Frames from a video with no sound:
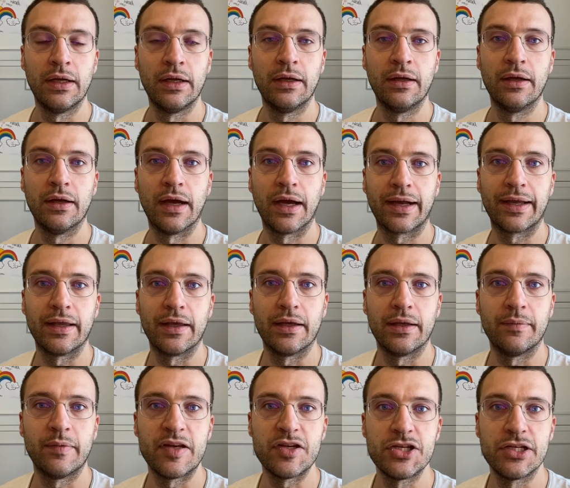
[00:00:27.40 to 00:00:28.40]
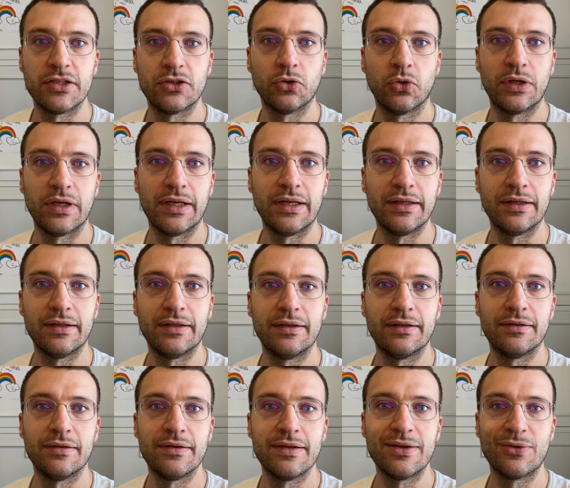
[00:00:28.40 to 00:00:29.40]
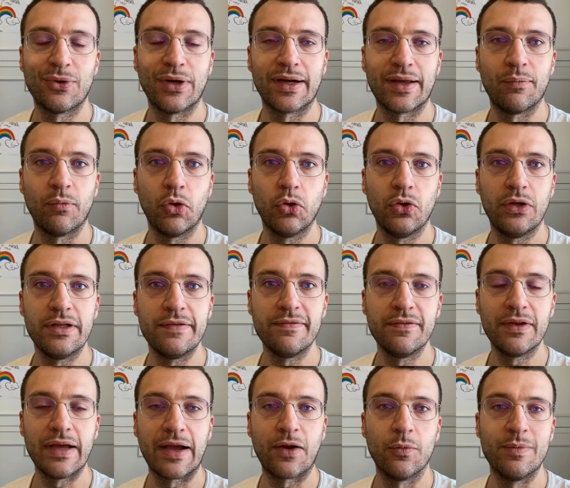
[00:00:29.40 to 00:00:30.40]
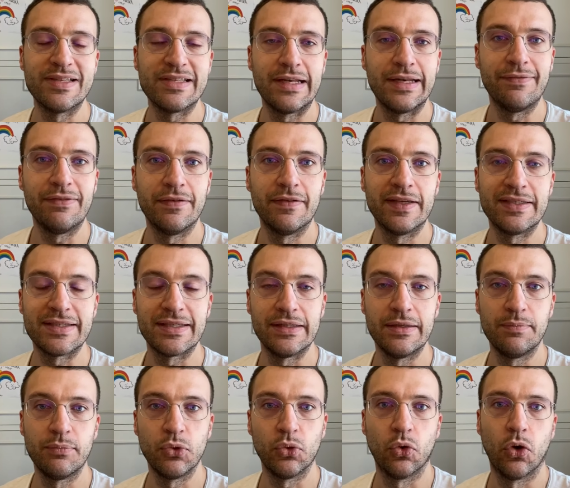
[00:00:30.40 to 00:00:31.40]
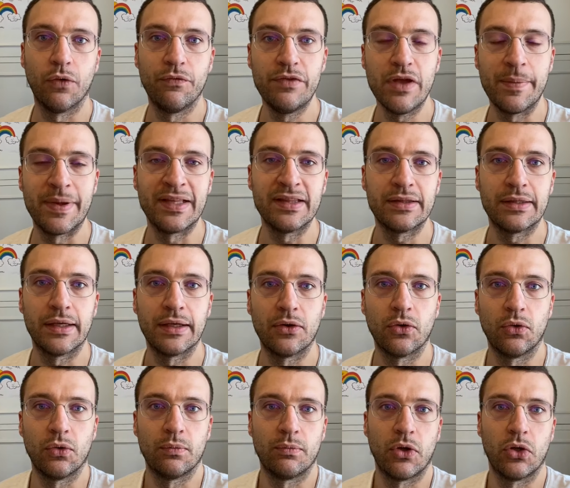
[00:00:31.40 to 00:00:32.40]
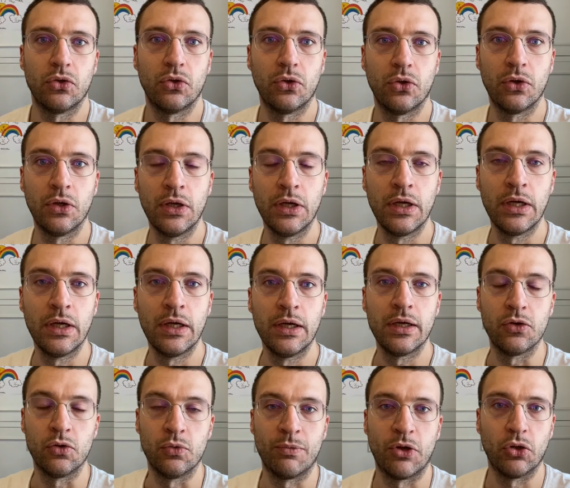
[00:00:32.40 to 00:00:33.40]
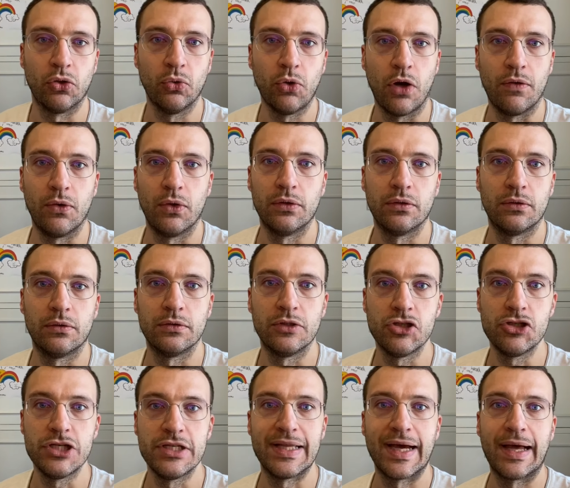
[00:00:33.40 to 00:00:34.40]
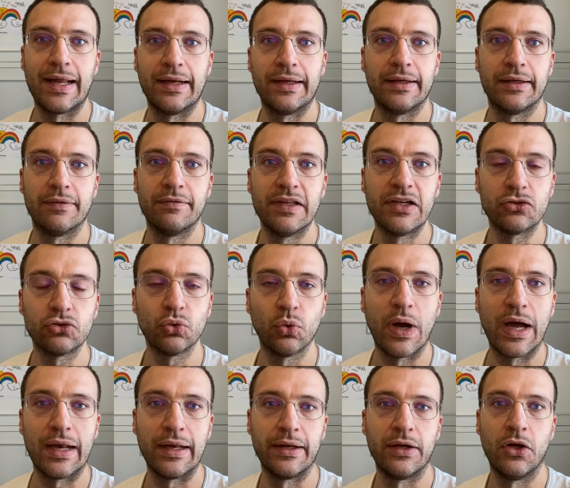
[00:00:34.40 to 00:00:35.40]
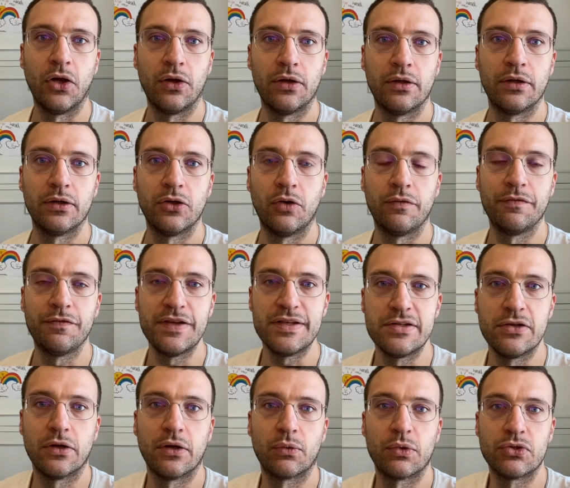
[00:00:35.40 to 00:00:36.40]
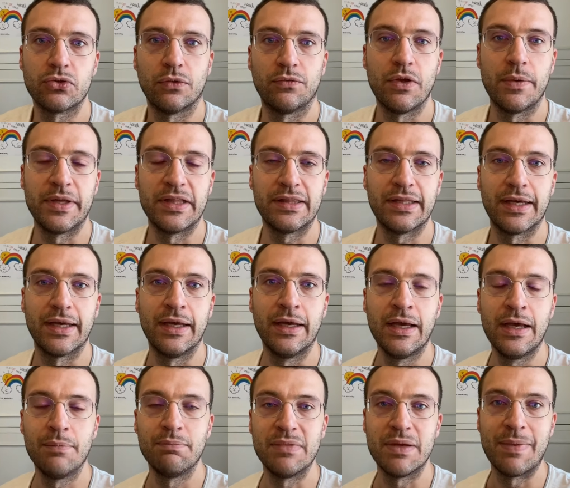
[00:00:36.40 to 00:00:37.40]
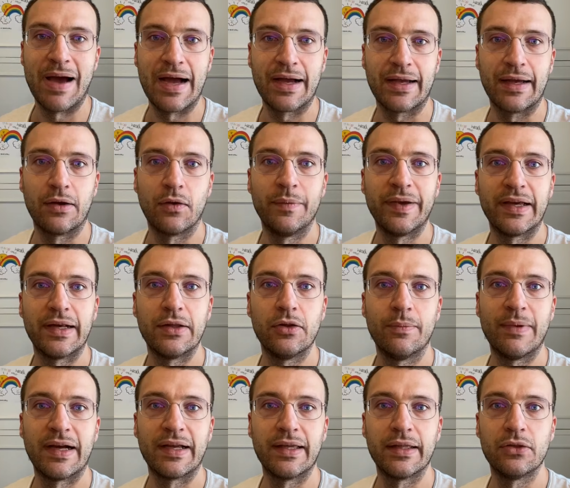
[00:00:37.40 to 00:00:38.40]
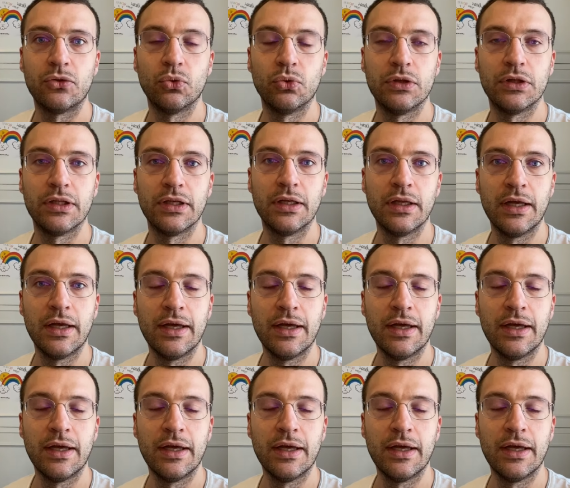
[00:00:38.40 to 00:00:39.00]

anche i miei genitori, li, in qualche modo li, è come se li vivessi di più, ovviamente un modo, in un modo nuovo, digitale, virtuale, non, non fisico, e questo ovviamente mi manca come credo manchi a tutti.